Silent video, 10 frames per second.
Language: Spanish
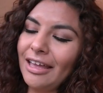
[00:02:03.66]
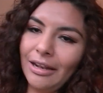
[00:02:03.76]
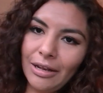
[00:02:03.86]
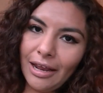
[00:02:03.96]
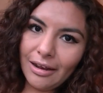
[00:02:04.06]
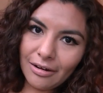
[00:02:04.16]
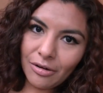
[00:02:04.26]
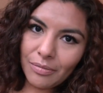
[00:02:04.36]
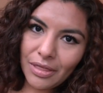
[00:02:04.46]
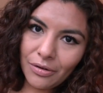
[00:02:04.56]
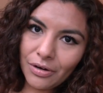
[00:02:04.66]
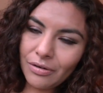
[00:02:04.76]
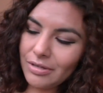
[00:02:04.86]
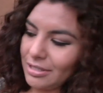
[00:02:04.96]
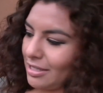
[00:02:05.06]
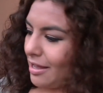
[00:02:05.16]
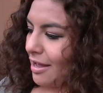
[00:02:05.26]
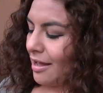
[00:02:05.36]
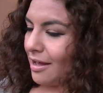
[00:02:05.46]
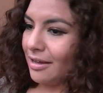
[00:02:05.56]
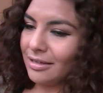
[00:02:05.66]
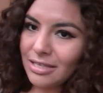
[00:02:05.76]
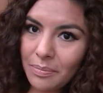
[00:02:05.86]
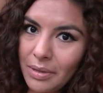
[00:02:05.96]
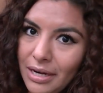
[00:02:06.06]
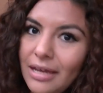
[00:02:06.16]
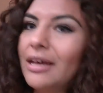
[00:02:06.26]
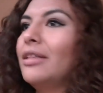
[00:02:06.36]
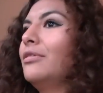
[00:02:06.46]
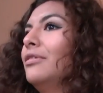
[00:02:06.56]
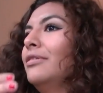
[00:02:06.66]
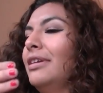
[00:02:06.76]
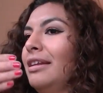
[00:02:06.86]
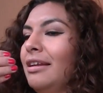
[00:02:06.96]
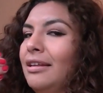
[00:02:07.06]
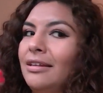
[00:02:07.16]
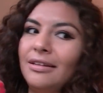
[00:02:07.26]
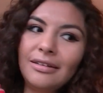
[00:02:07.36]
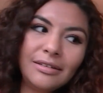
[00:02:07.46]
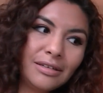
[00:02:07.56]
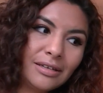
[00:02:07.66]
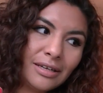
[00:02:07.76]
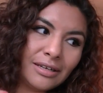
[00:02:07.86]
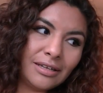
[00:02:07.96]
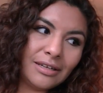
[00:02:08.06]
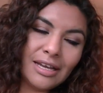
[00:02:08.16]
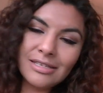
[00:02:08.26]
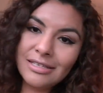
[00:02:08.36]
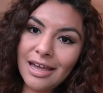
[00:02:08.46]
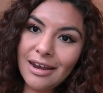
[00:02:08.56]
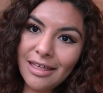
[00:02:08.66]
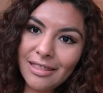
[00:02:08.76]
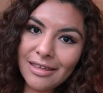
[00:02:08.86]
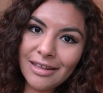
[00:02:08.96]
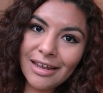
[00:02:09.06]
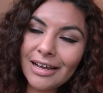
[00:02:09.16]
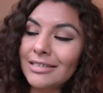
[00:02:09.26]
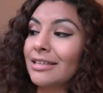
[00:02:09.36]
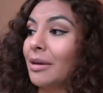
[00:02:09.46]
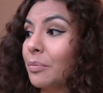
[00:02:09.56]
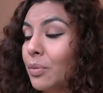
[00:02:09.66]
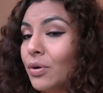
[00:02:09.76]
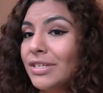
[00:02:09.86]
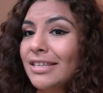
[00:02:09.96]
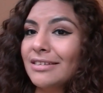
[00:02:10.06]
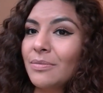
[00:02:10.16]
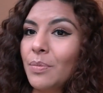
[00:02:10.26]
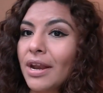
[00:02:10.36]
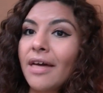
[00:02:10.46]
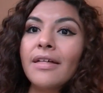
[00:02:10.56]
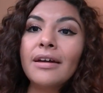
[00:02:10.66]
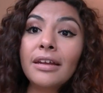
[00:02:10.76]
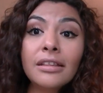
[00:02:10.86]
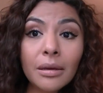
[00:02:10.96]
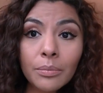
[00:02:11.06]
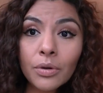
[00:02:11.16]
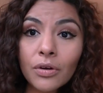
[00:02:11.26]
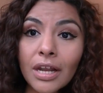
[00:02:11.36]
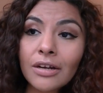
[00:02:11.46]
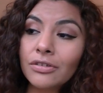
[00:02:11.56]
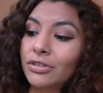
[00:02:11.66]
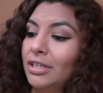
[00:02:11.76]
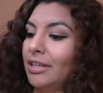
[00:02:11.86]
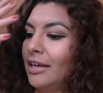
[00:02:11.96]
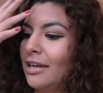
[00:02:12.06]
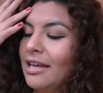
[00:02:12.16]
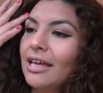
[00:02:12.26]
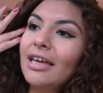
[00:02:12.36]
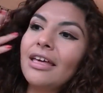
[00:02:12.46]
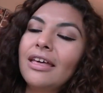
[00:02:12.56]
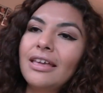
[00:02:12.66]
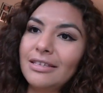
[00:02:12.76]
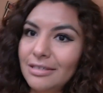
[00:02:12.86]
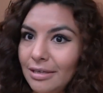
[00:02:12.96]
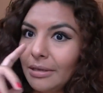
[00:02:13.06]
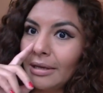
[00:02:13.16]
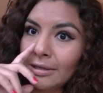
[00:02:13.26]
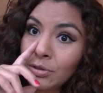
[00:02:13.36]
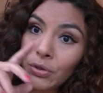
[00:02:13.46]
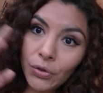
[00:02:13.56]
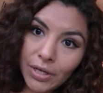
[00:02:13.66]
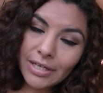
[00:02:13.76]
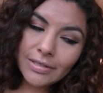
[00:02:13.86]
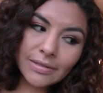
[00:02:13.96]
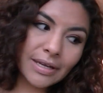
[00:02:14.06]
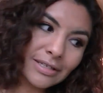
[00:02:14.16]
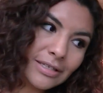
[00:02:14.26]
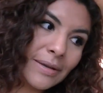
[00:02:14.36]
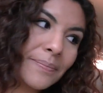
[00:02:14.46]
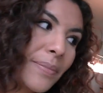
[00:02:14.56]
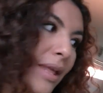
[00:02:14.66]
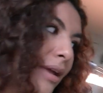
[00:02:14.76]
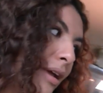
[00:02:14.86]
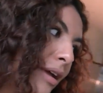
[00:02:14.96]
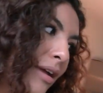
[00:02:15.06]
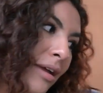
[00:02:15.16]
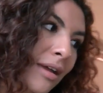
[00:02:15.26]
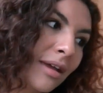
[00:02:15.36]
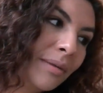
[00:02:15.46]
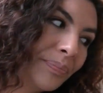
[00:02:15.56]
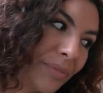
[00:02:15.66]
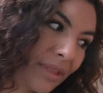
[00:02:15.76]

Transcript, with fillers: que el comedor no está separado, la, sala de la casa tampoco está separada y tampoco la cocina. Y sí, esto es así. Eh,